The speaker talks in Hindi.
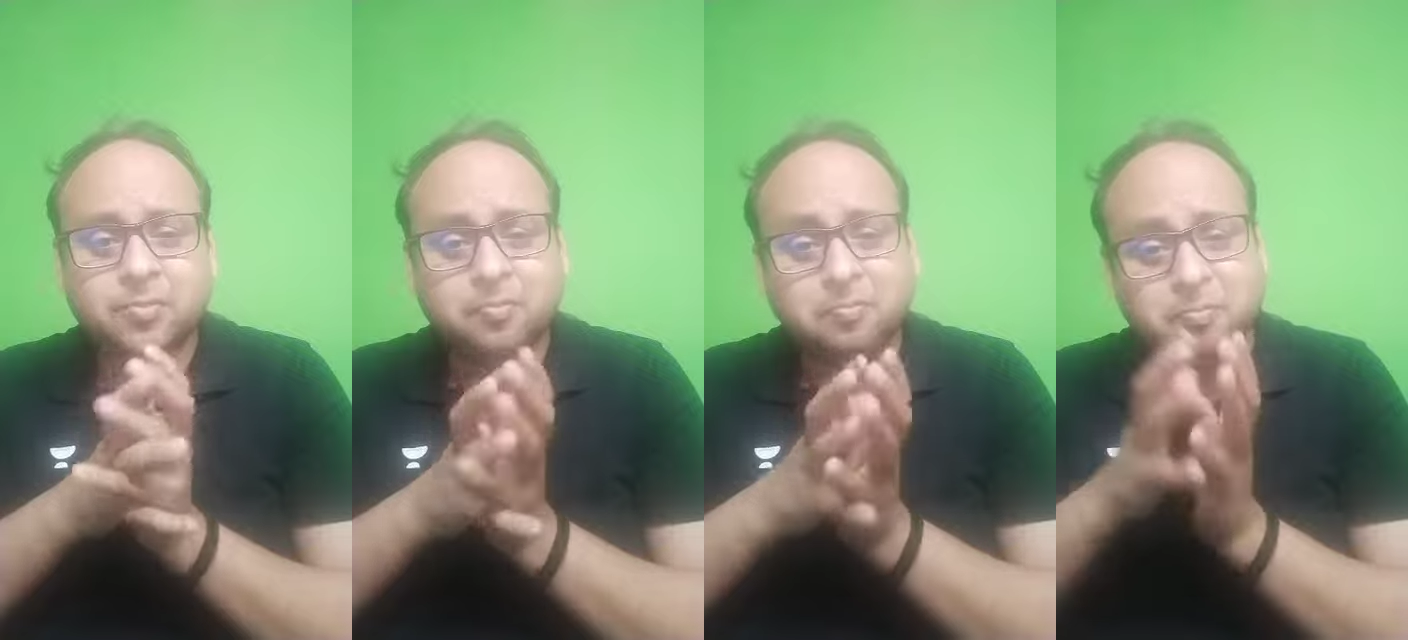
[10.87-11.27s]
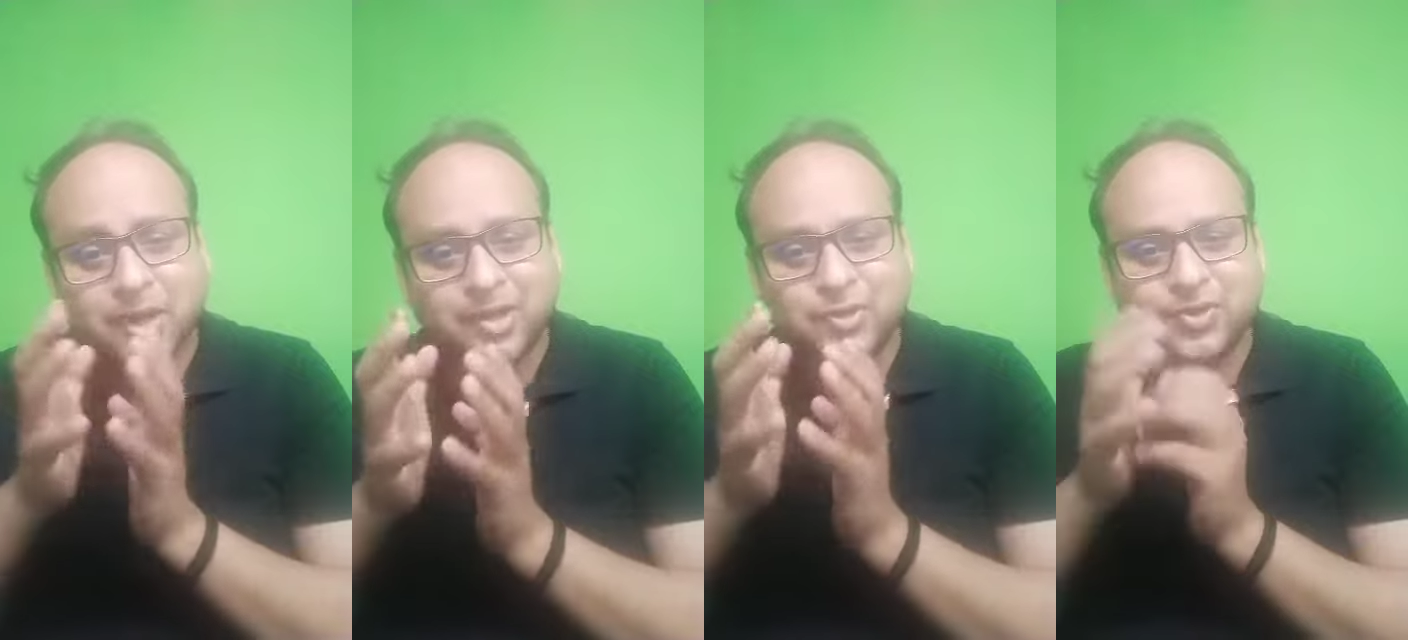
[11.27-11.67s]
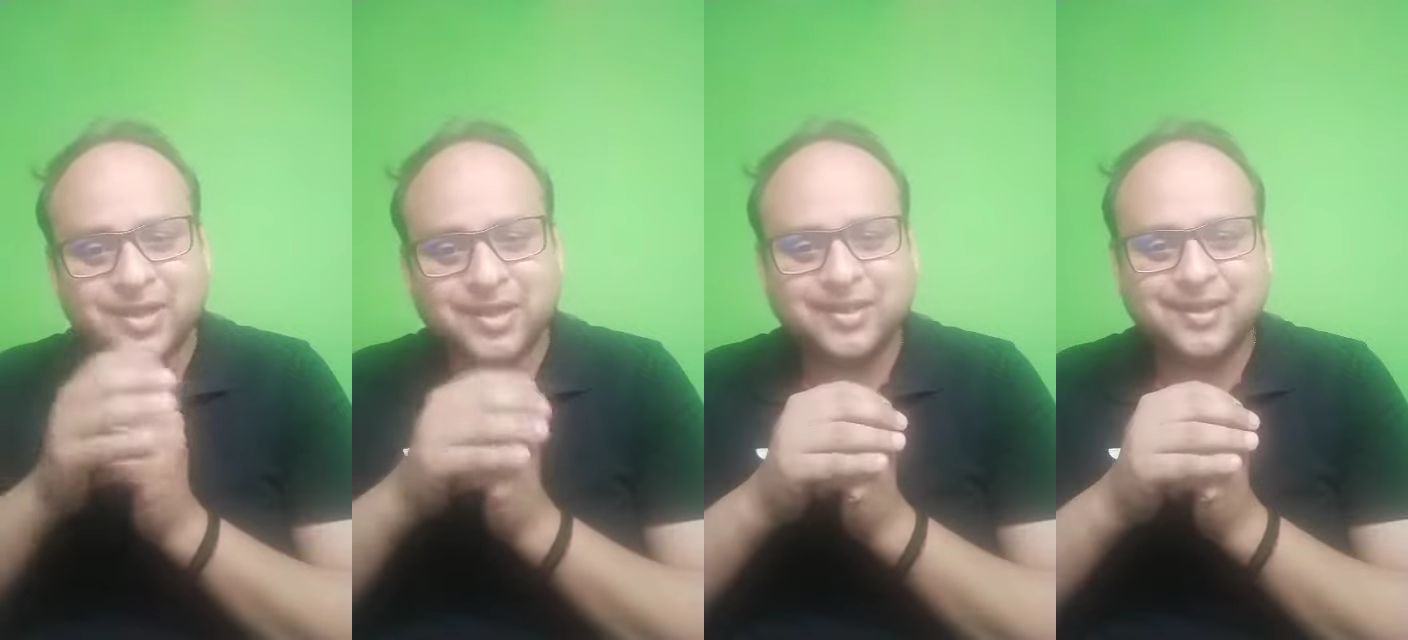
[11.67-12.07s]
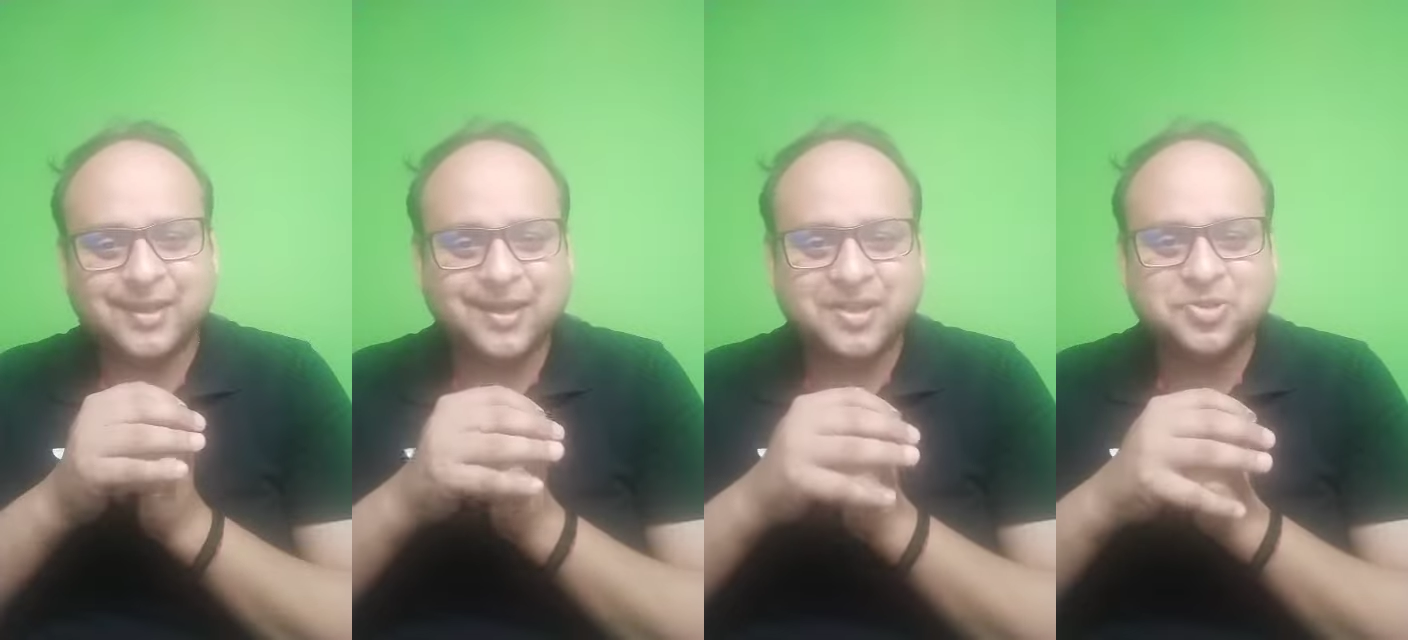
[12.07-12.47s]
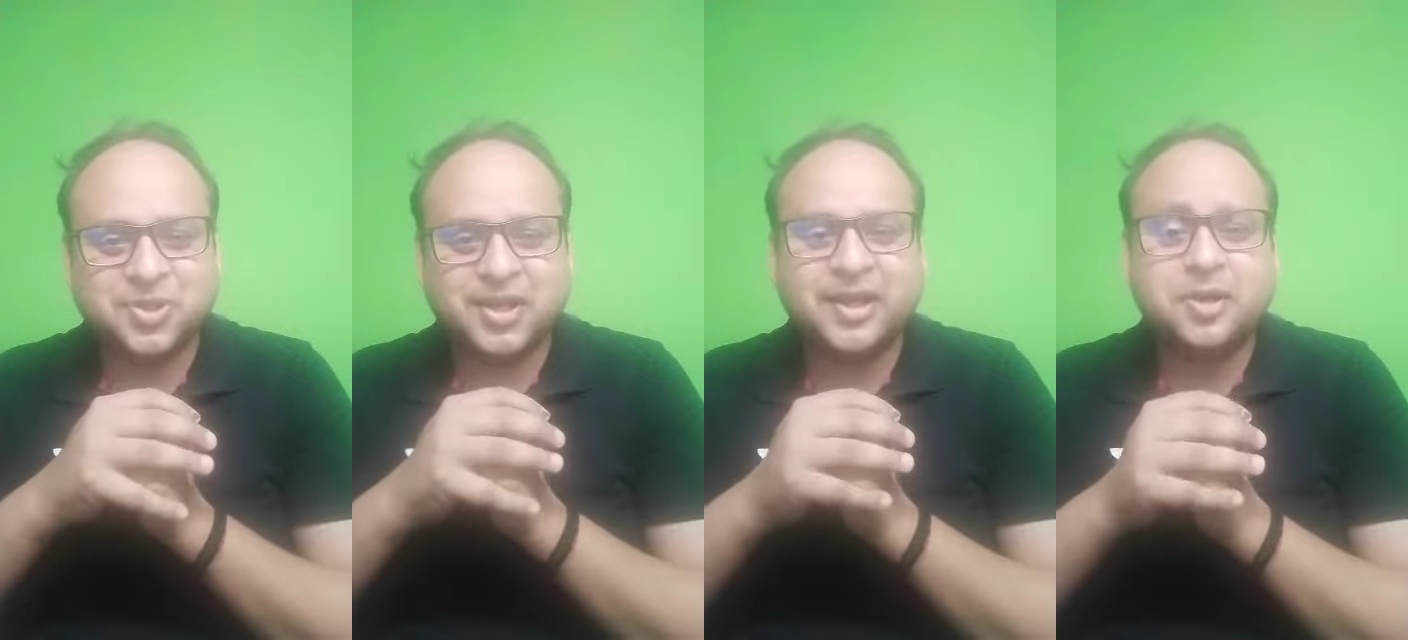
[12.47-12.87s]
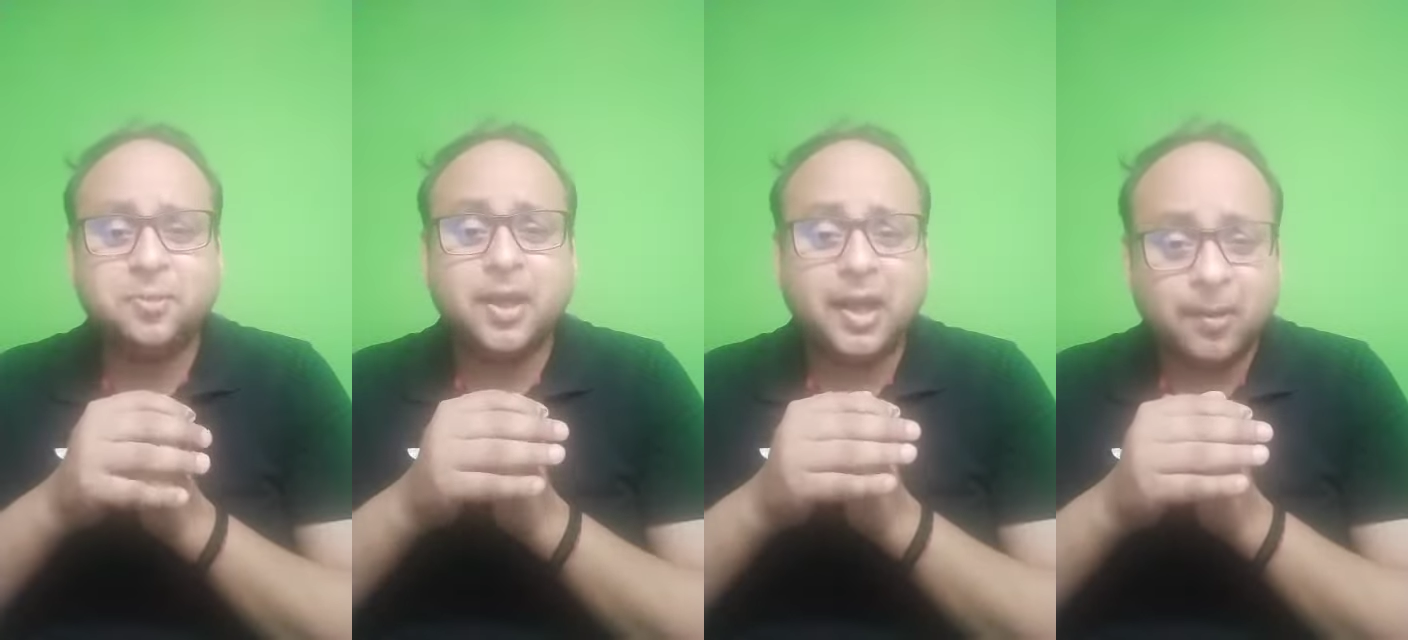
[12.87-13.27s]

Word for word: महायुद्ध के लिए तैयार हैं जो कि अन अकेडमी